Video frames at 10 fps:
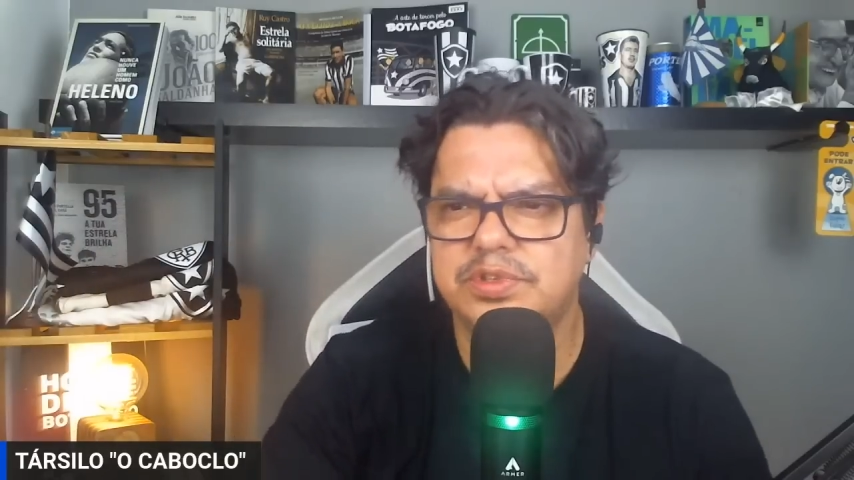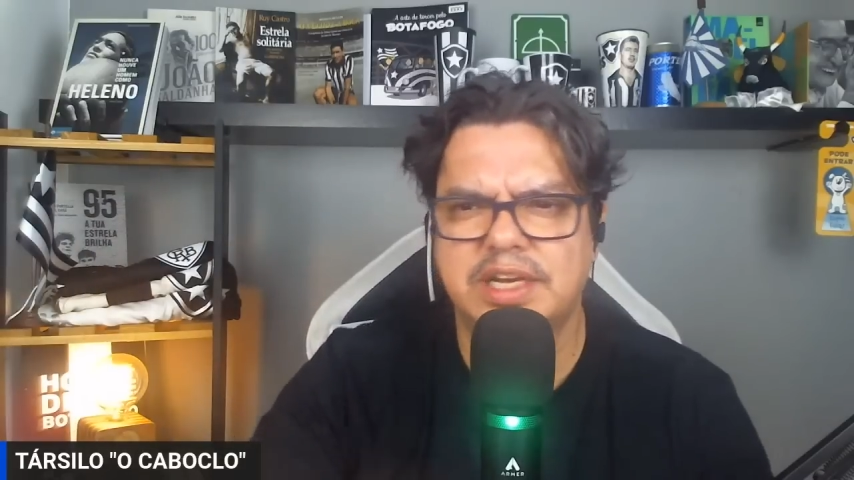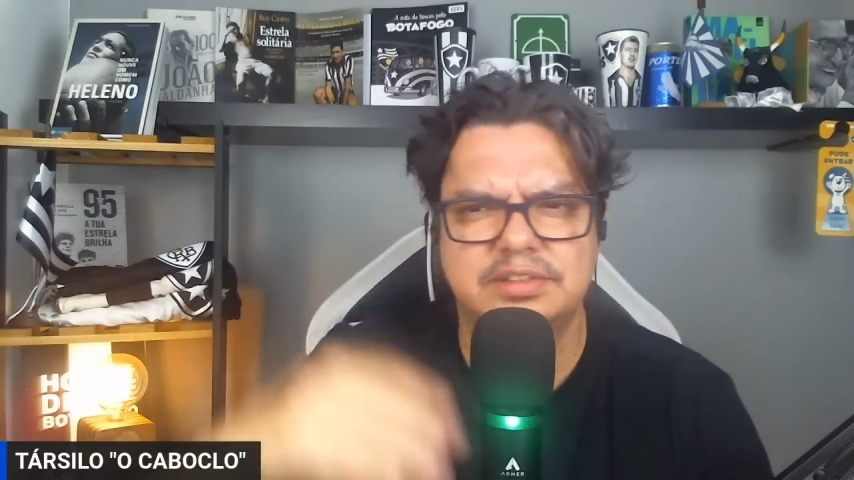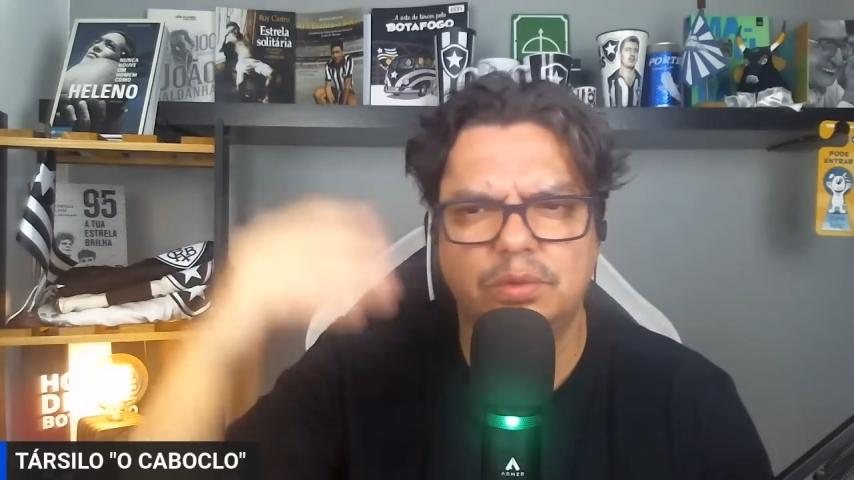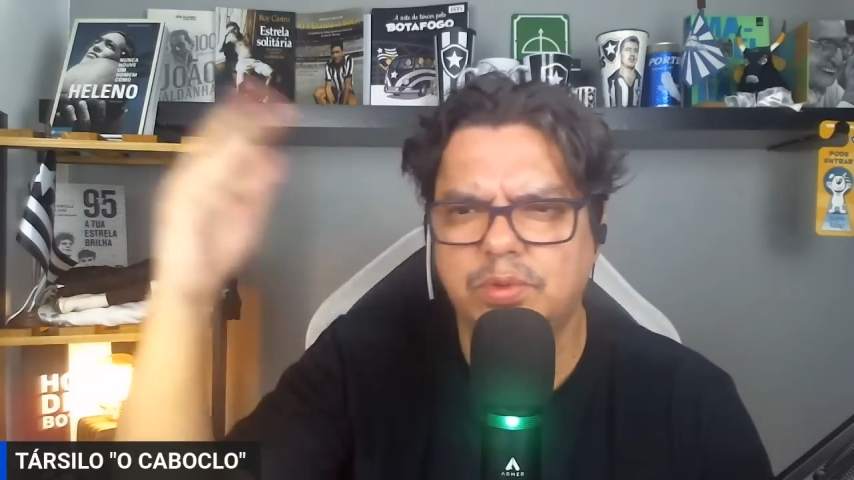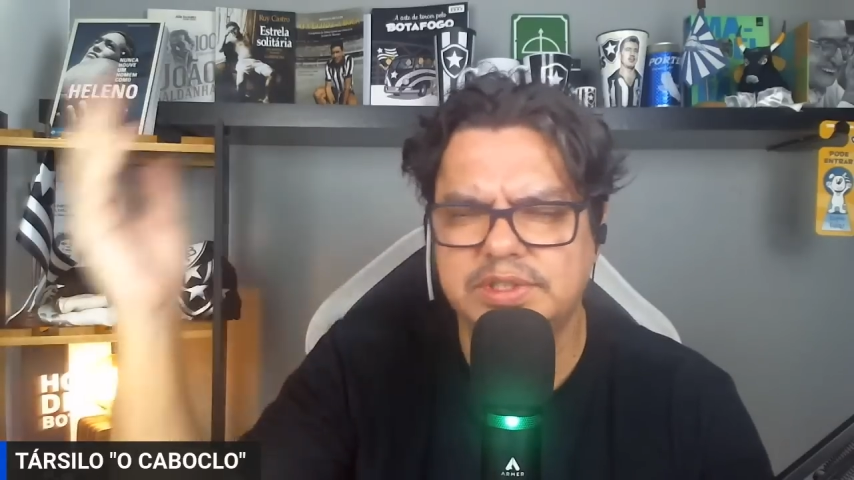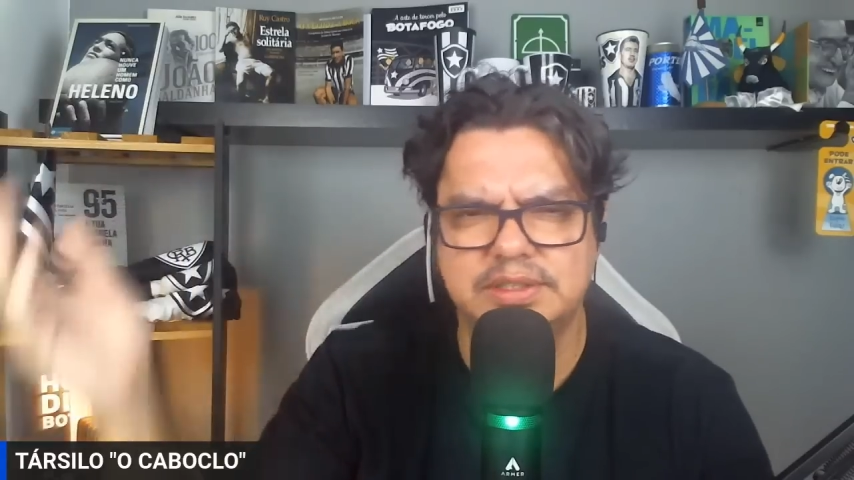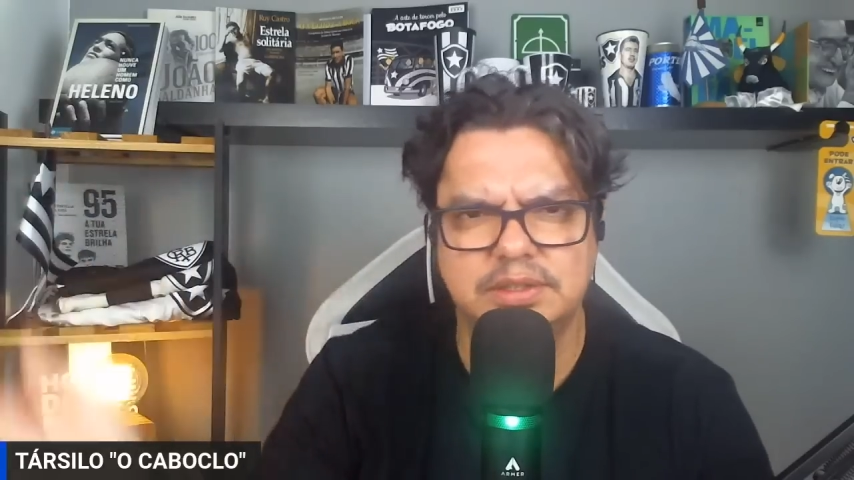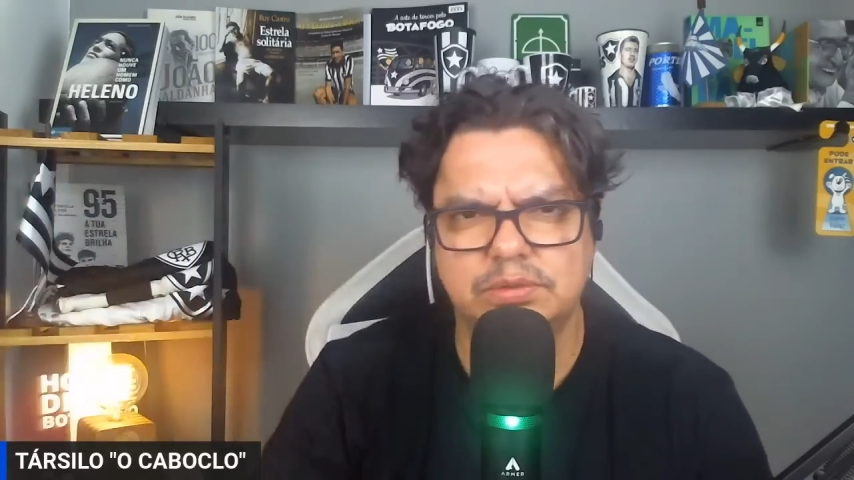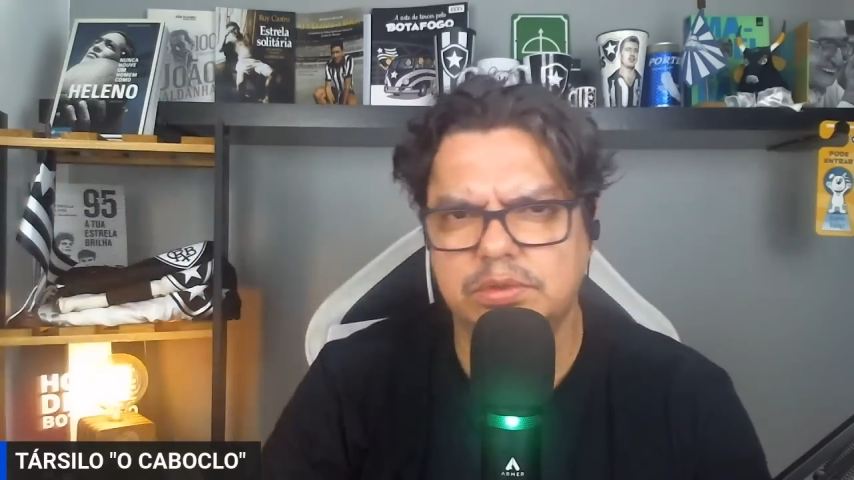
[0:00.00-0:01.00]
Os caras estão
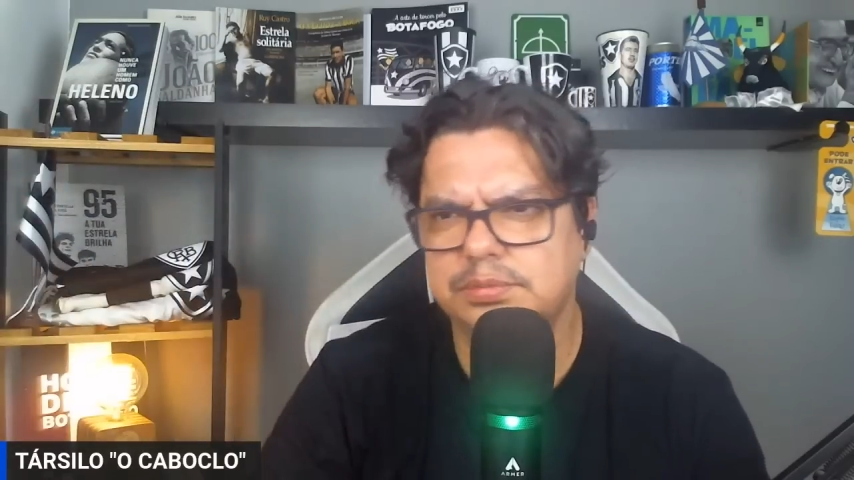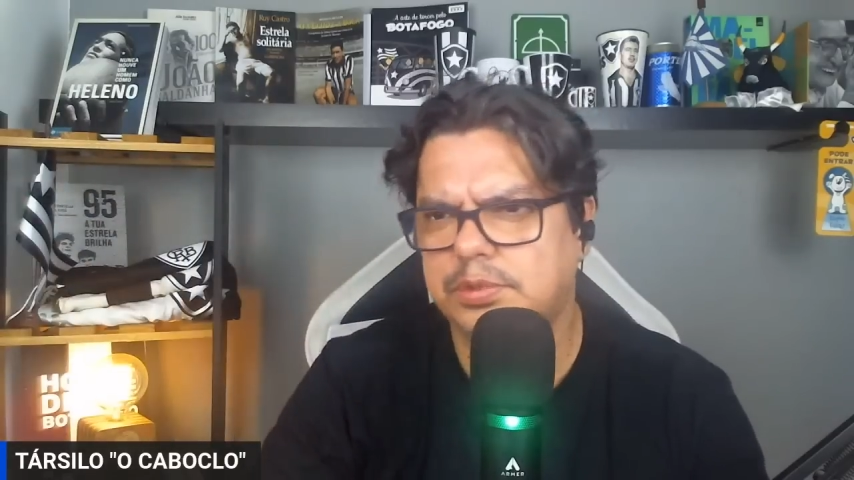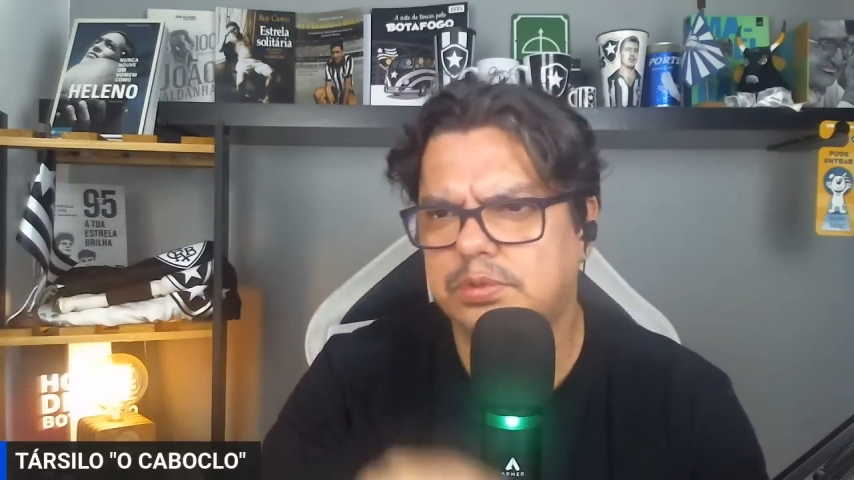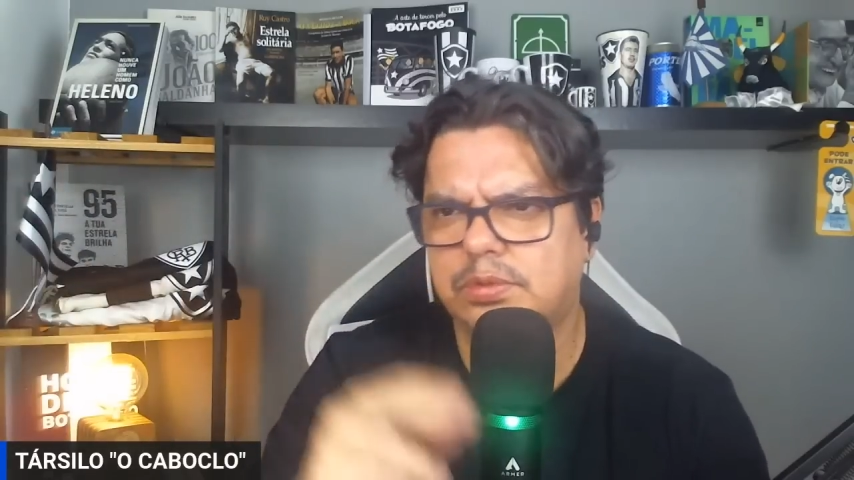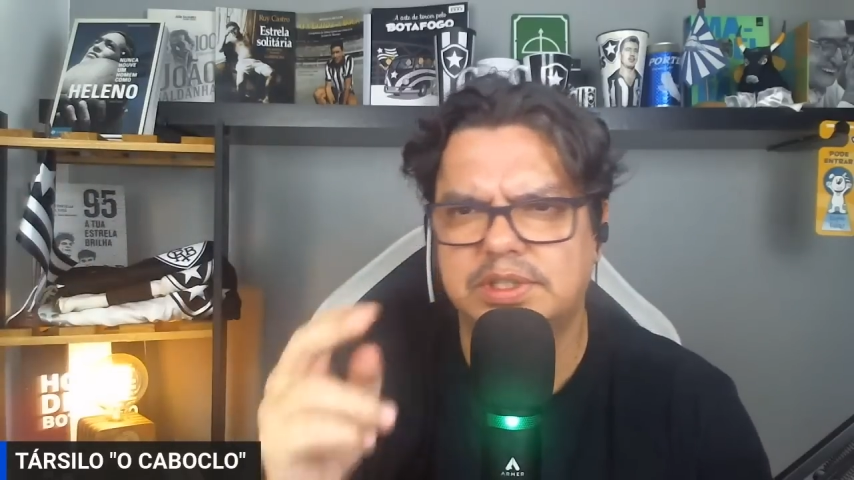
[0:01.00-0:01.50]
contratando todo mundo.